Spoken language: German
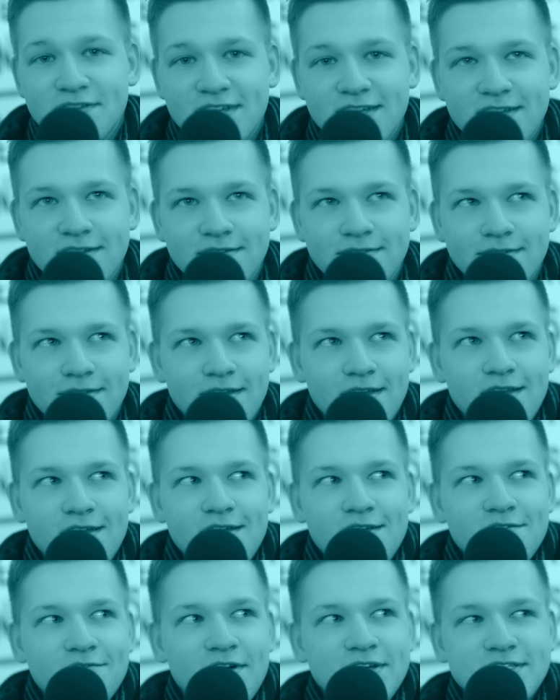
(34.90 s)
wie
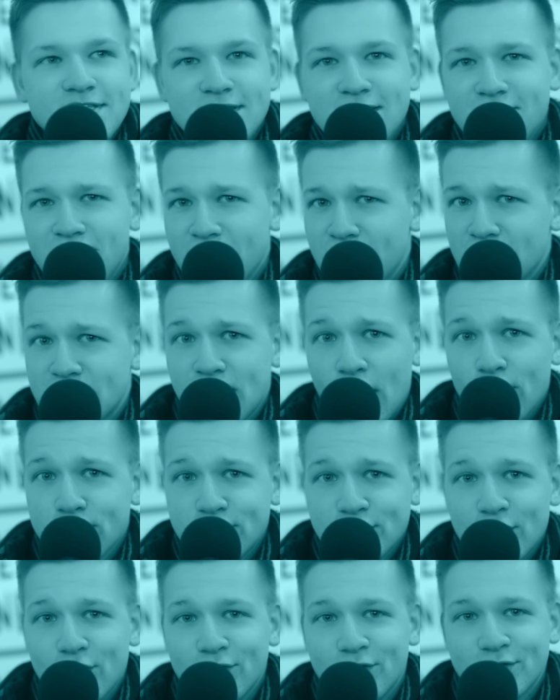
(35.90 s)
weiß ich nicht, wie viele
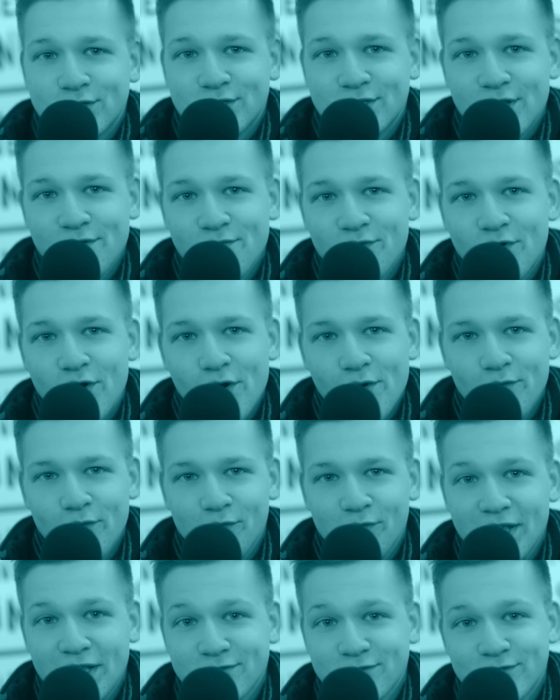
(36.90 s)
tausende Leute zusammenkommen,
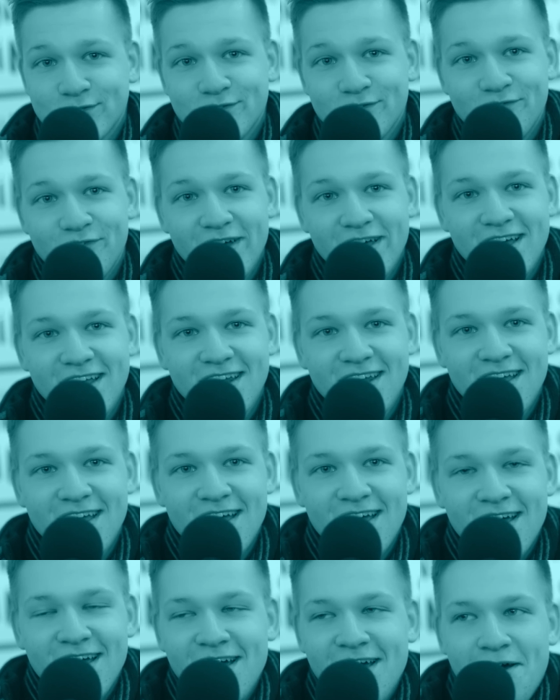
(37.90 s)
um Jesus zu feiern.
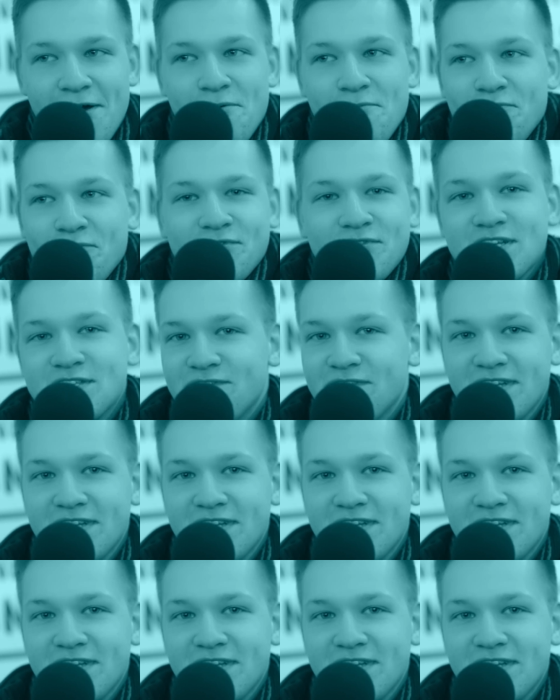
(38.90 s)
Das